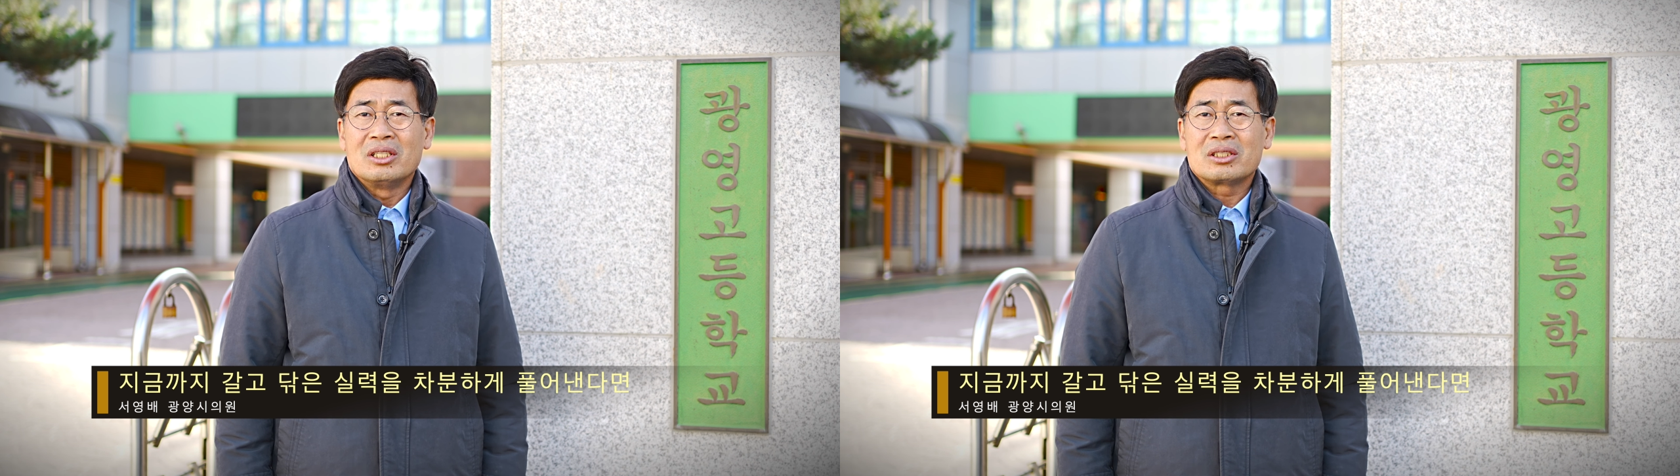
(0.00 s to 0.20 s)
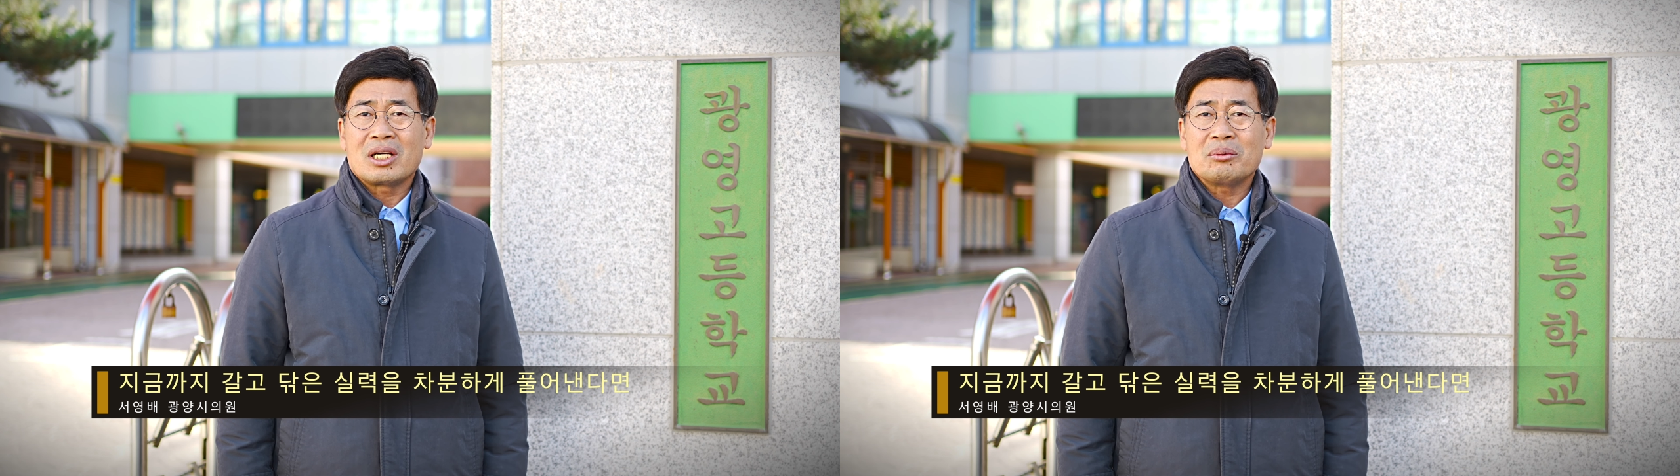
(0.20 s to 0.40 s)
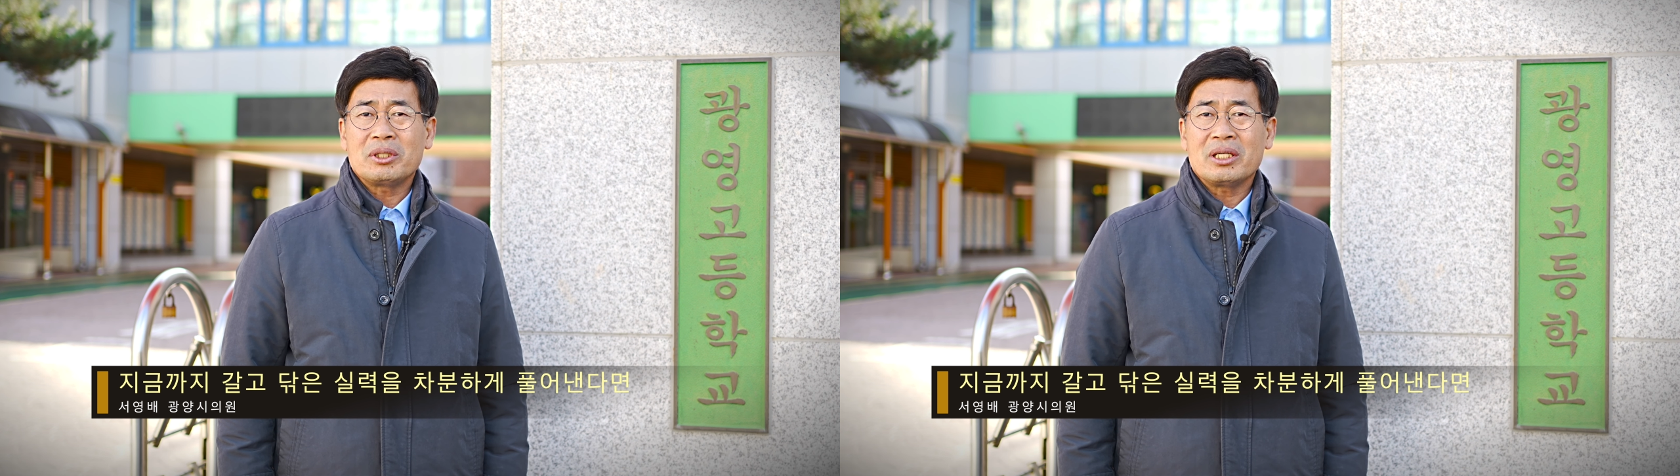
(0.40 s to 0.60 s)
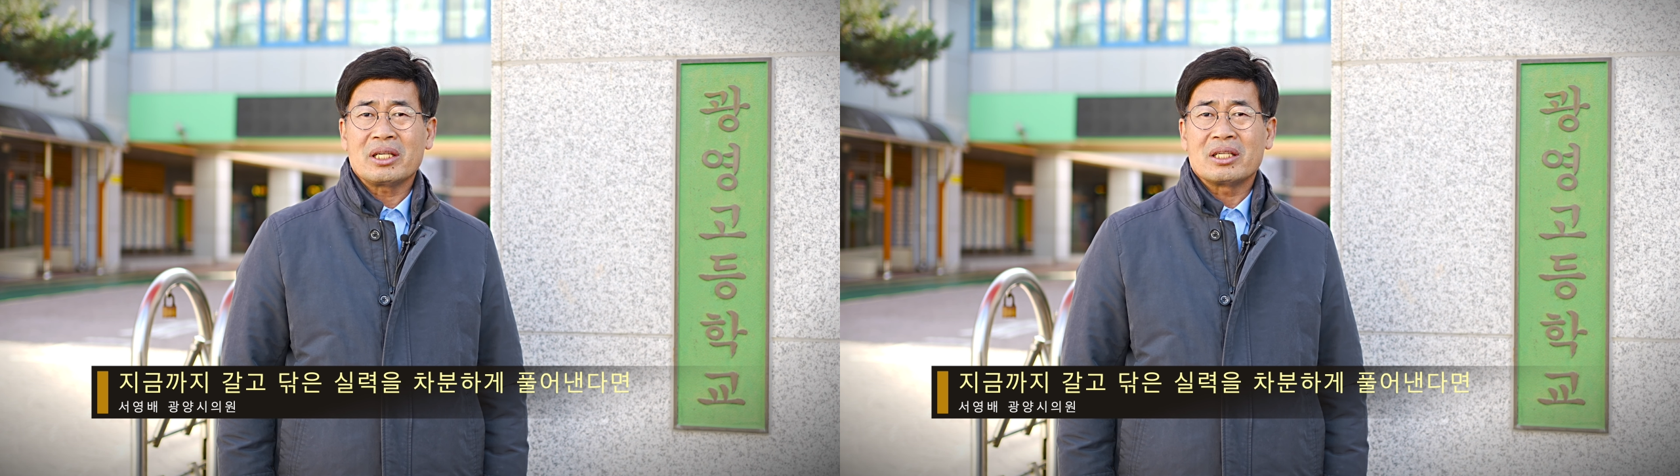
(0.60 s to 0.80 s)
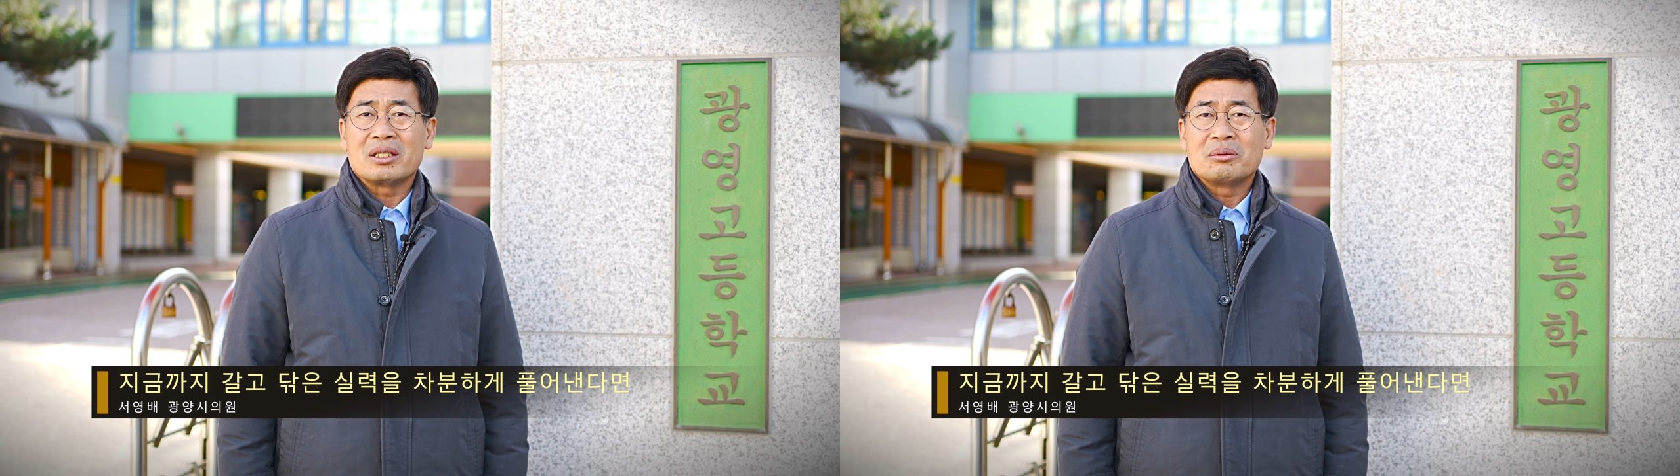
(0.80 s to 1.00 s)

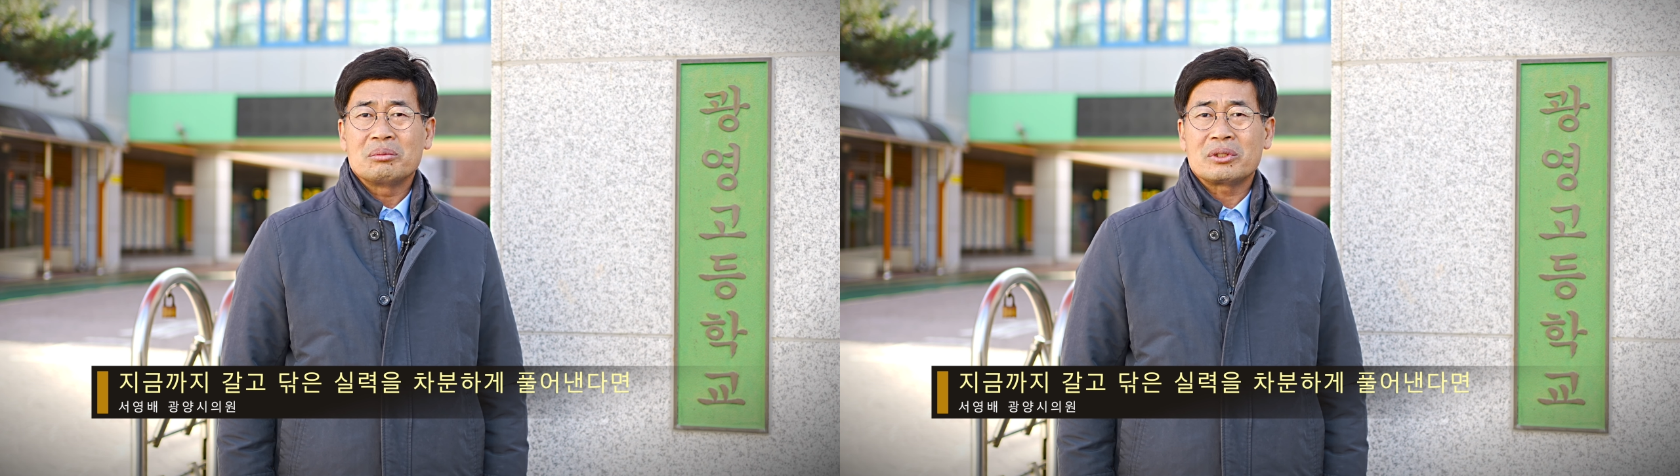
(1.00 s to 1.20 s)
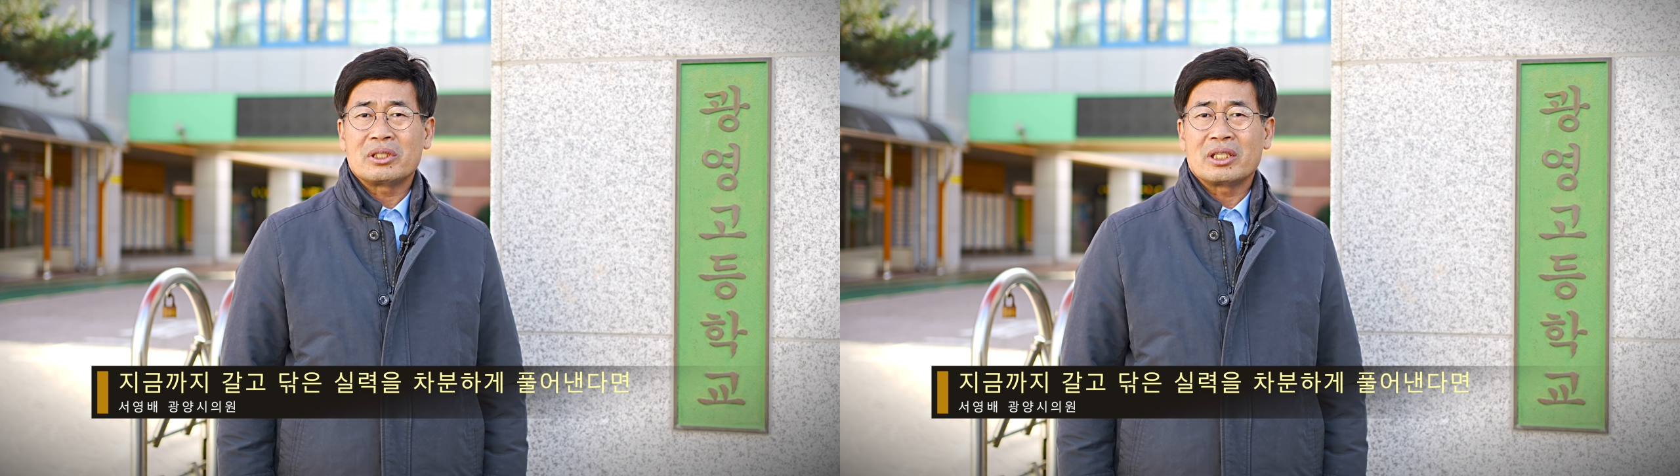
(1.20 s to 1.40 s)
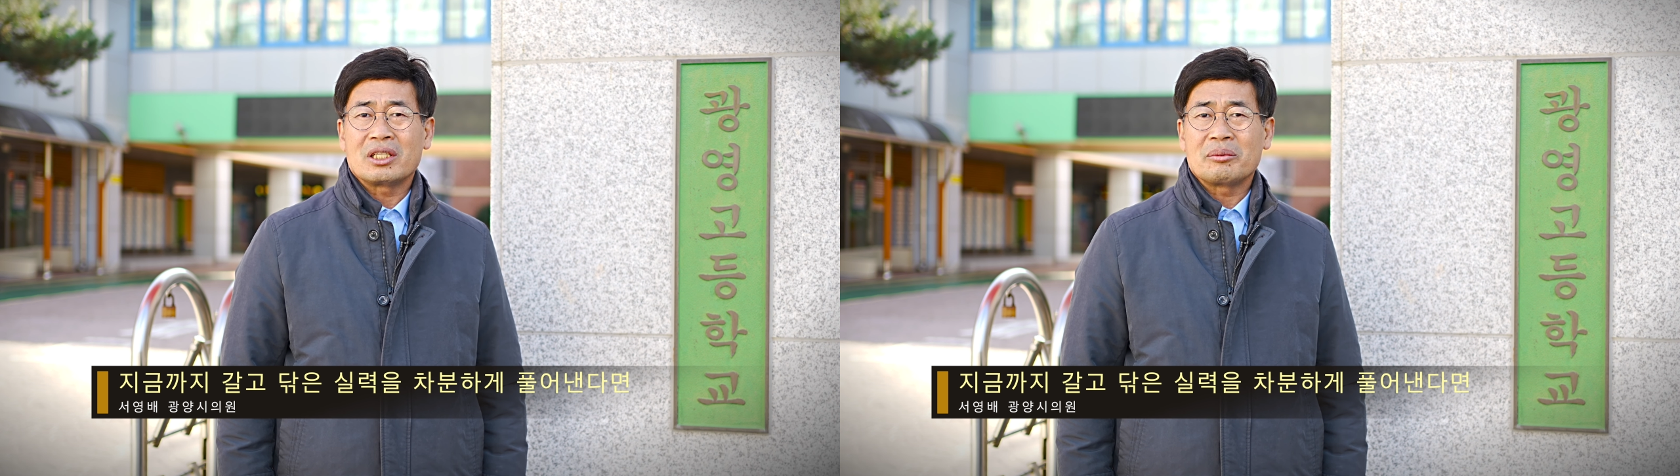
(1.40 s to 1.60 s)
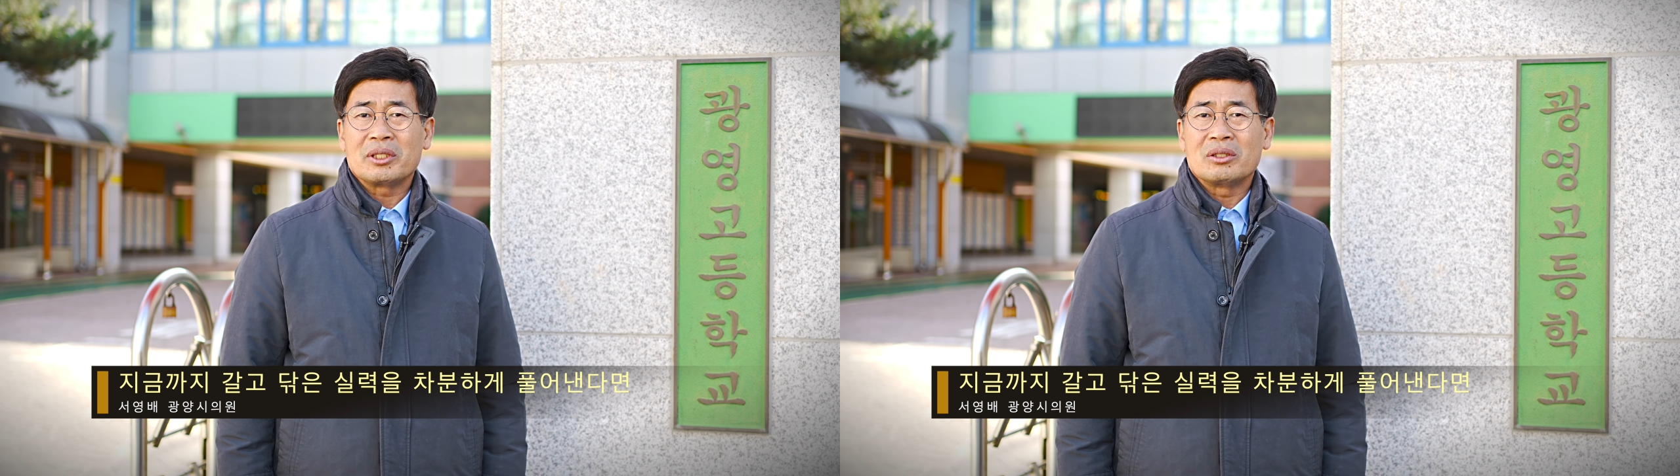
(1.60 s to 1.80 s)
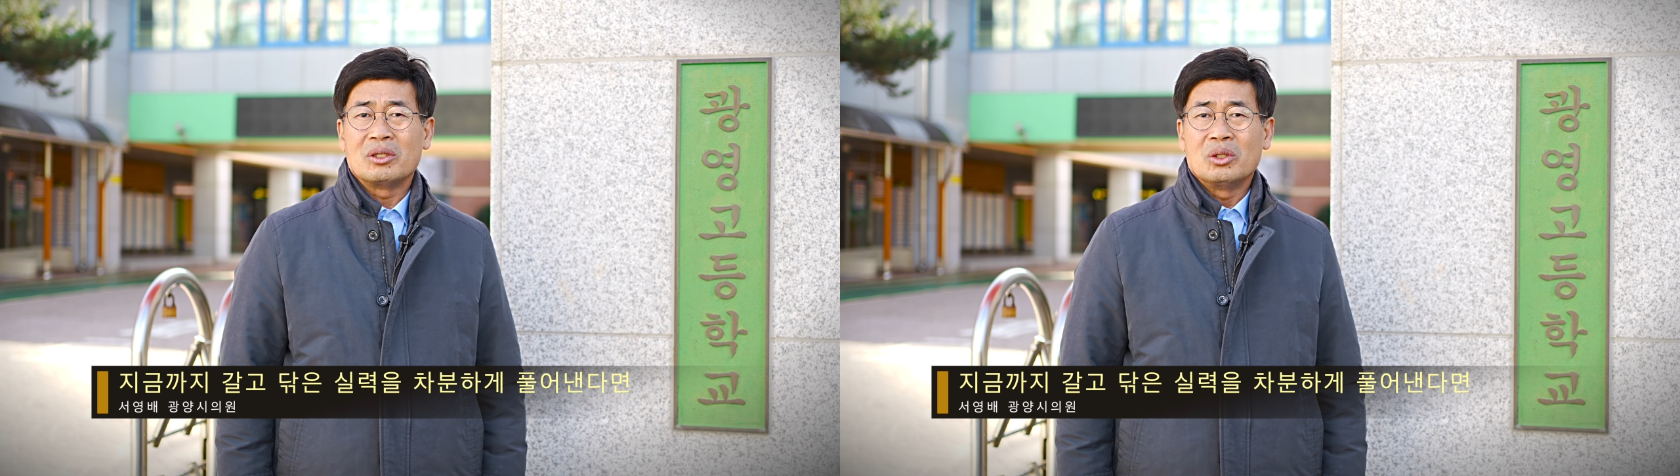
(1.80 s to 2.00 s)
차분하게
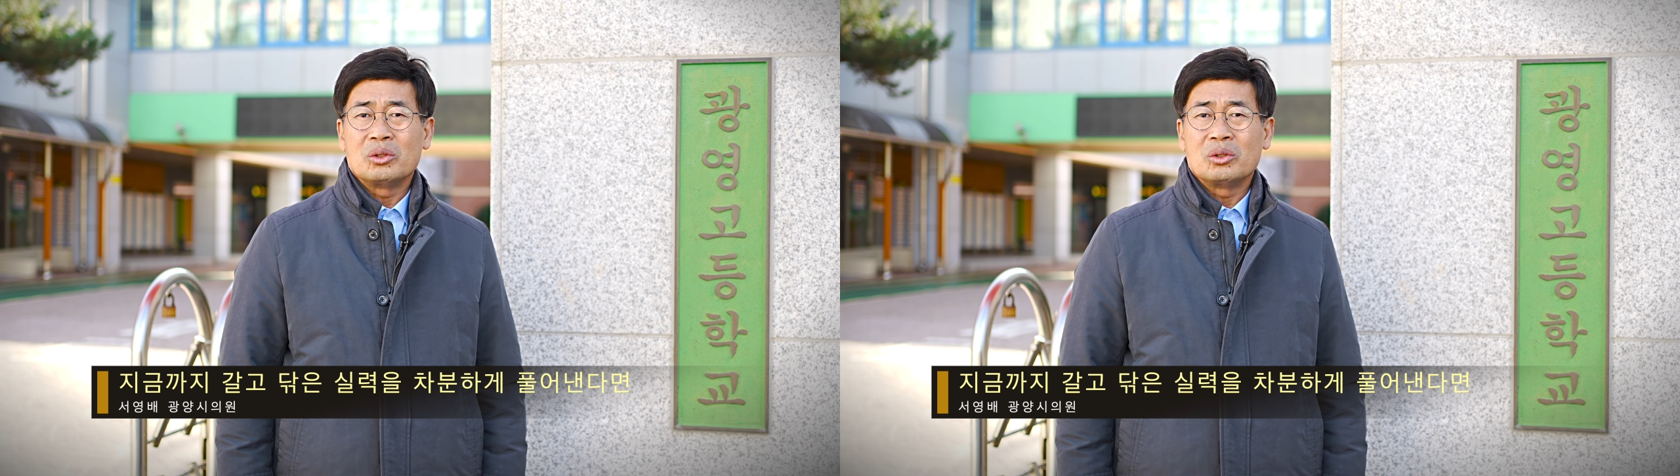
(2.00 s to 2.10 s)
풀어낸다면